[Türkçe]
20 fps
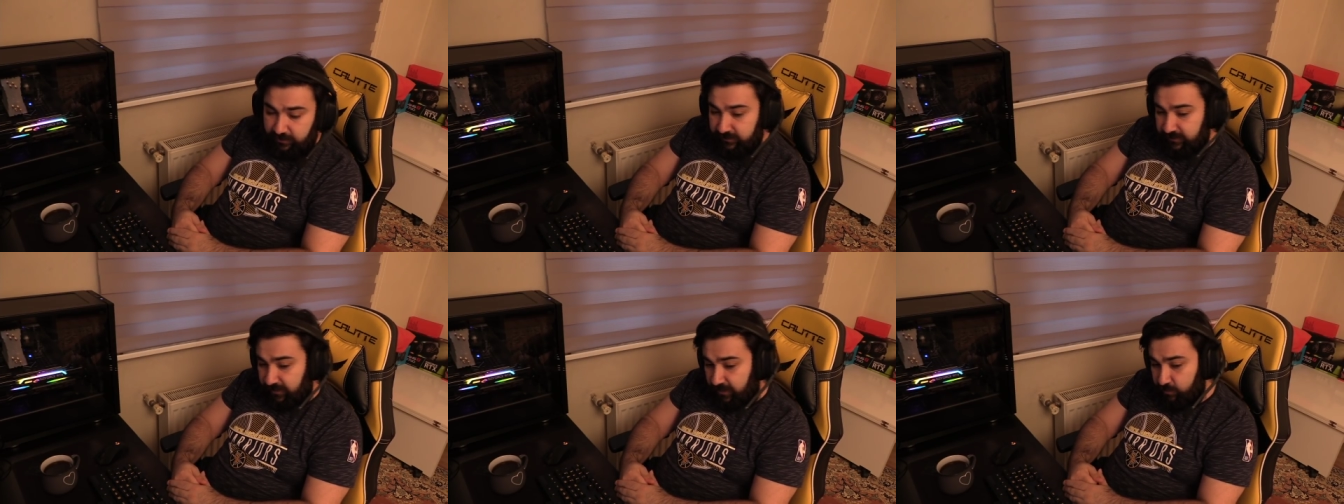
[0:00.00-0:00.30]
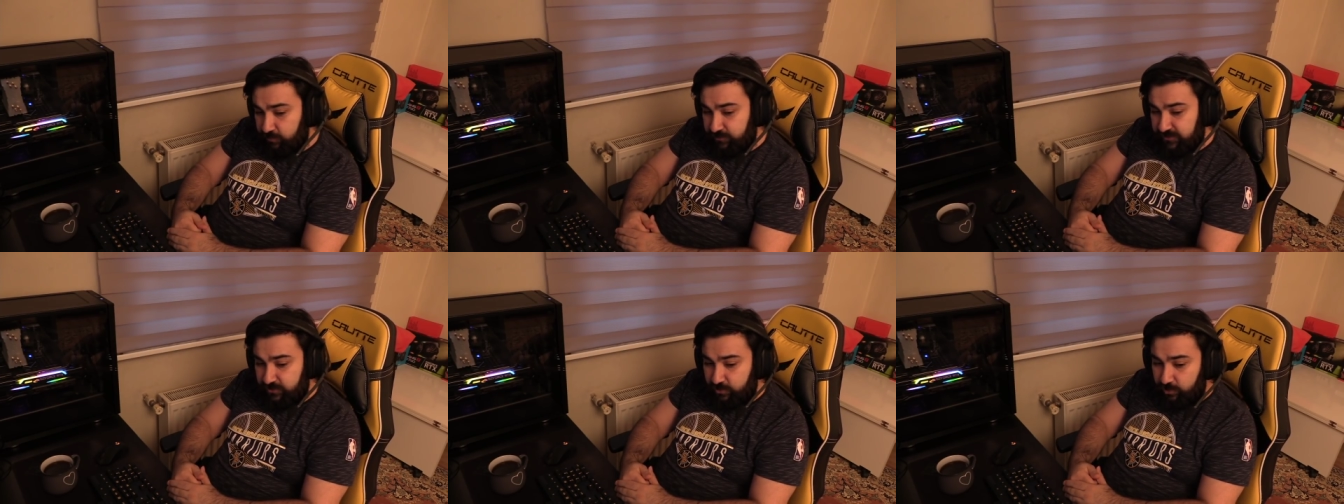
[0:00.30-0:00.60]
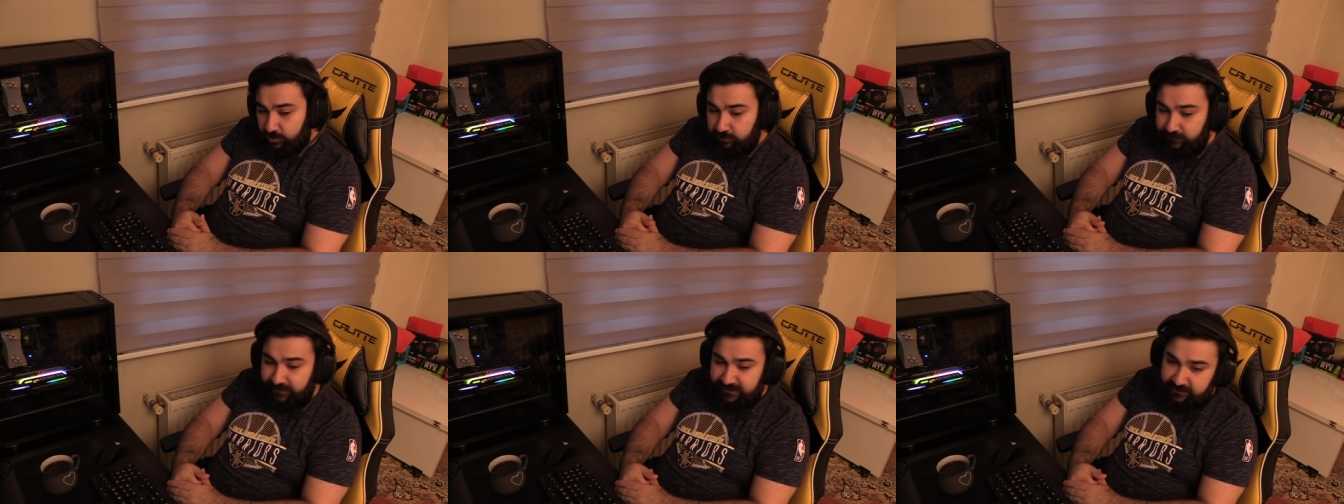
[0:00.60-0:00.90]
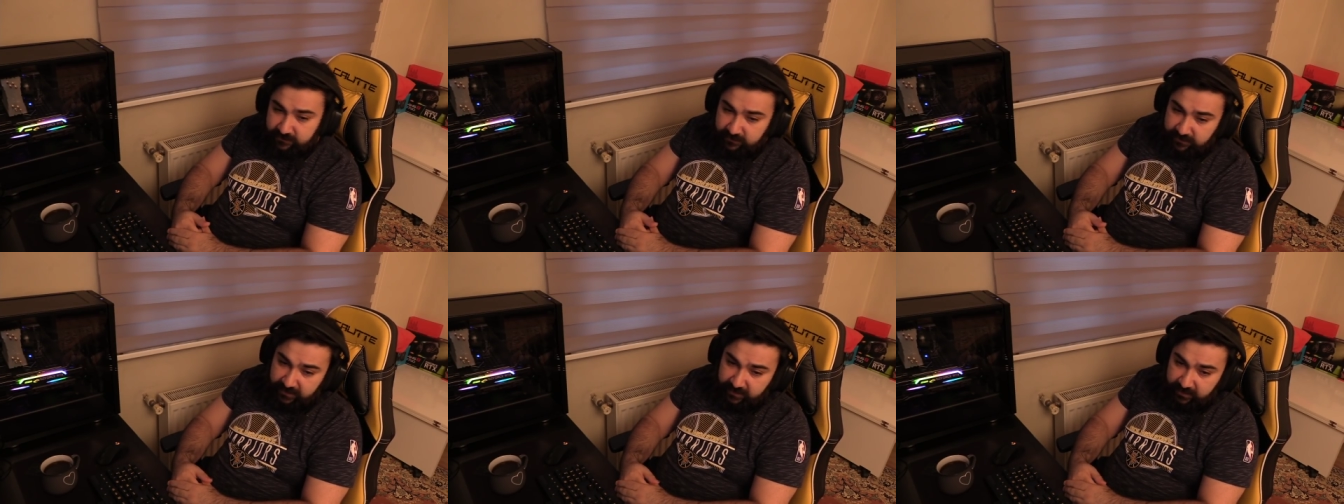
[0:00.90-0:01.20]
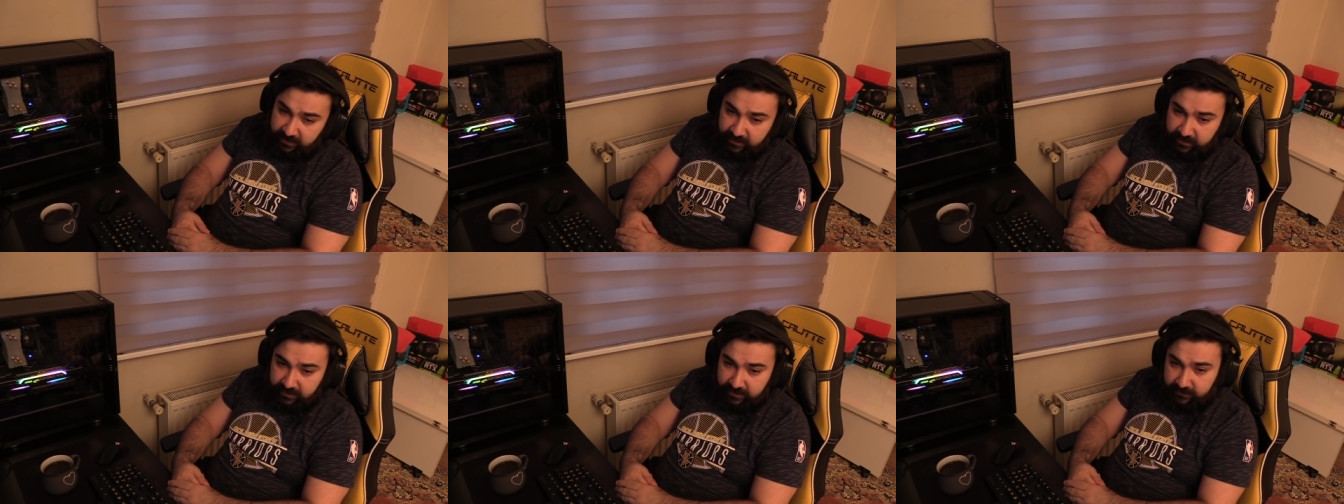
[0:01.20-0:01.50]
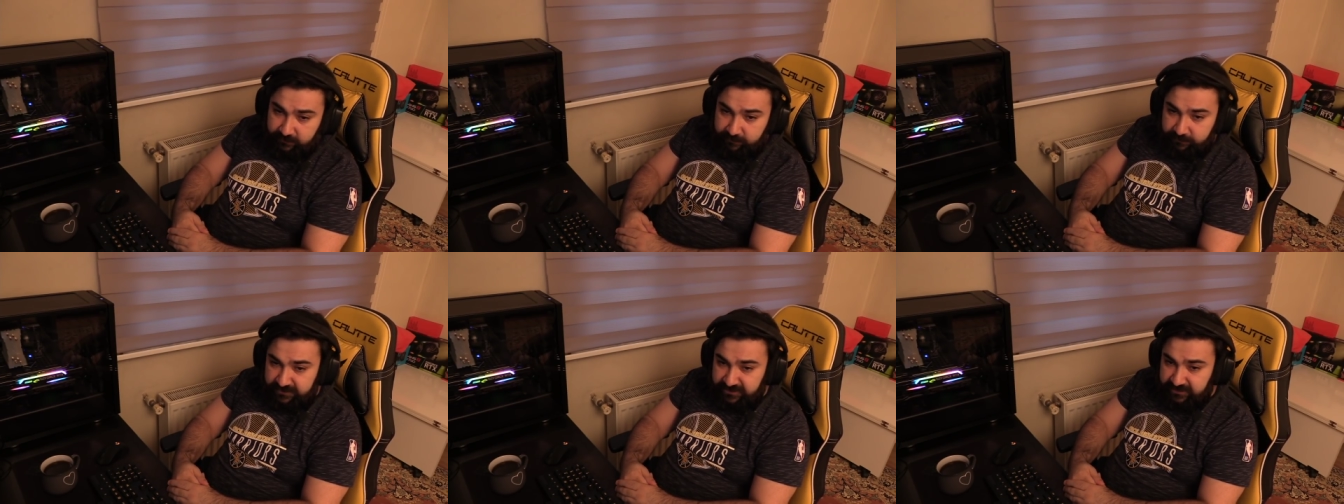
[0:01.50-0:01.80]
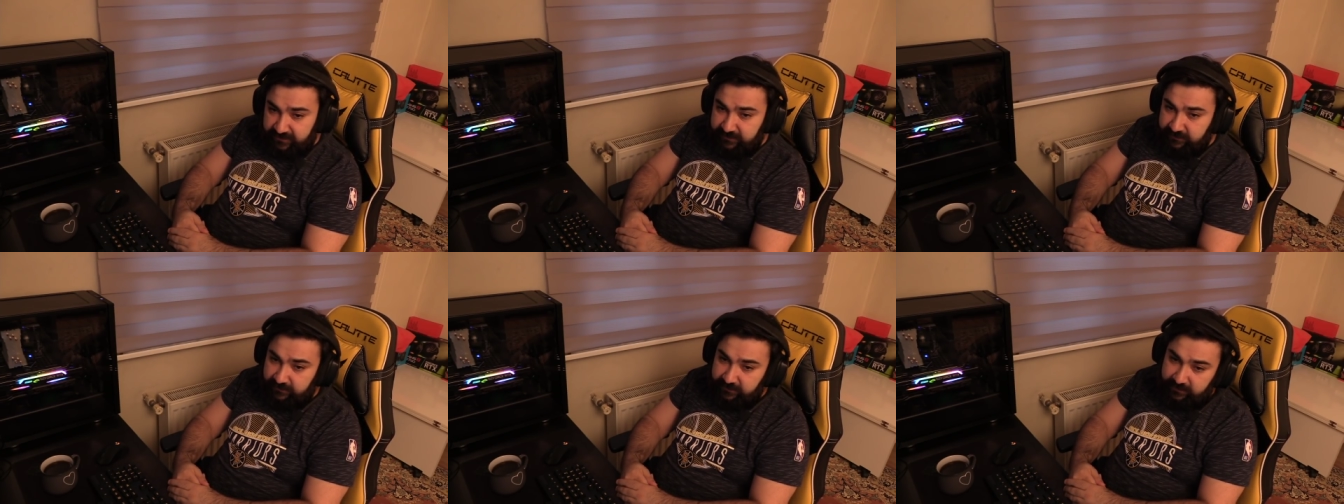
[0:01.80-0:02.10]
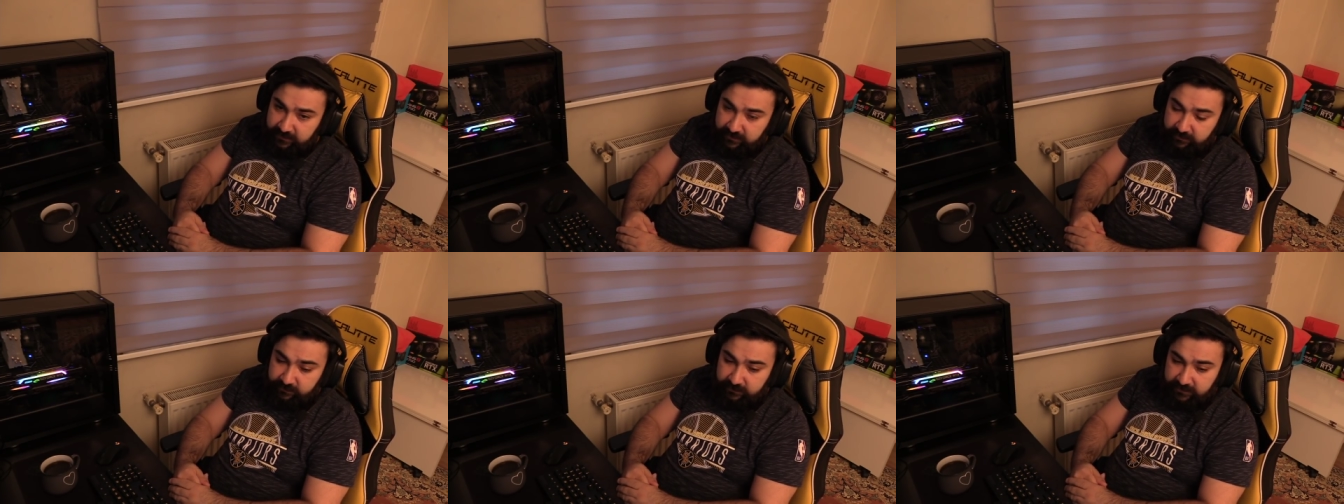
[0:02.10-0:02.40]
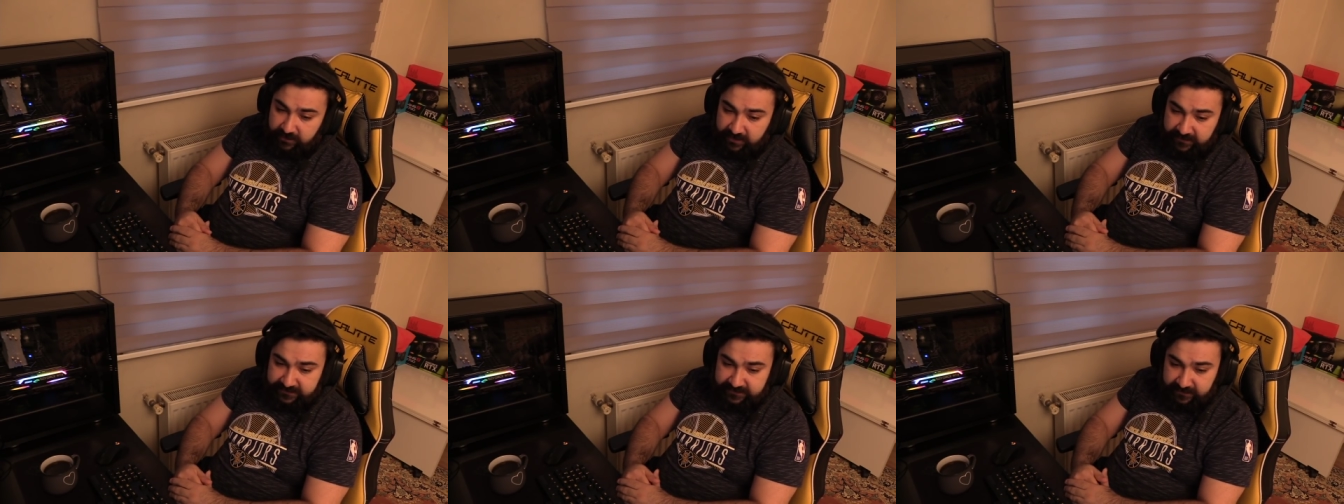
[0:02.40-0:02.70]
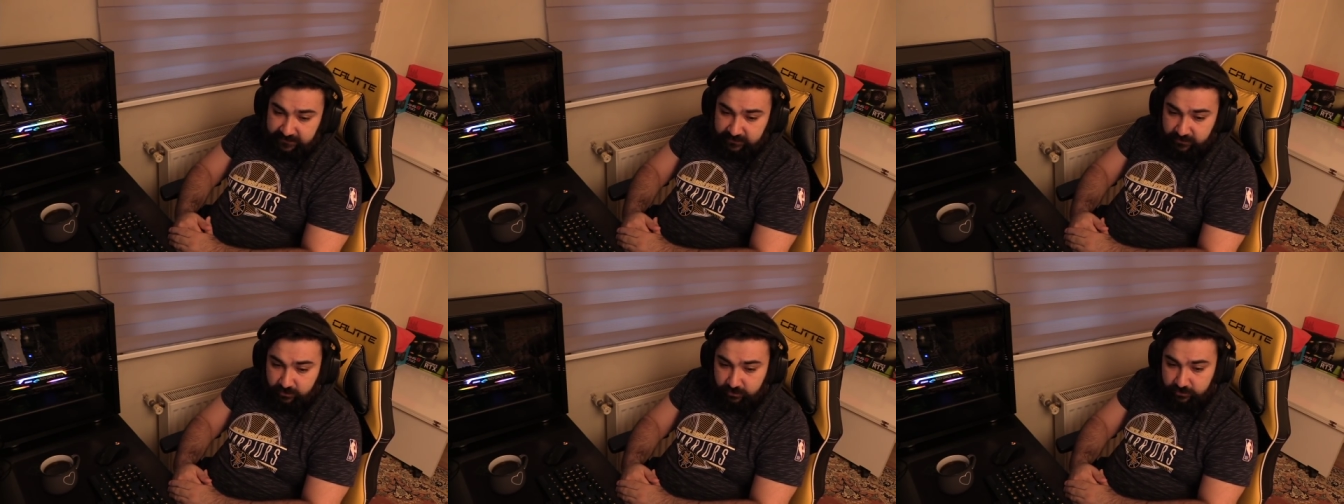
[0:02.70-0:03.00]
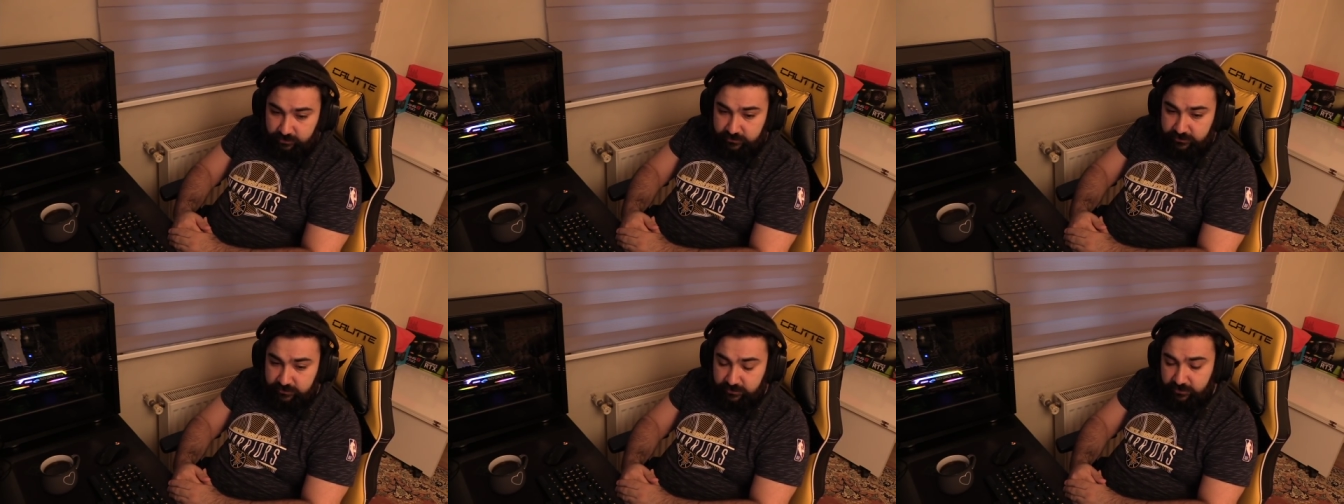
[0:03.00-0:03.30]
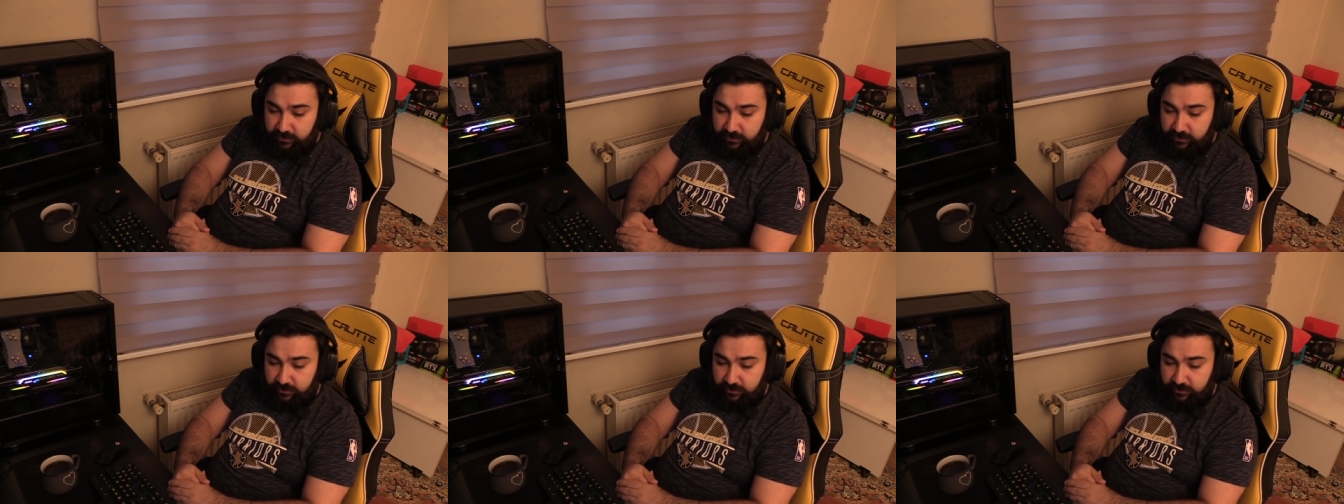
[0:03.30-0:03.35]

Daha öncesi olmaz. Yani bir şekilde bir aksaklık olur.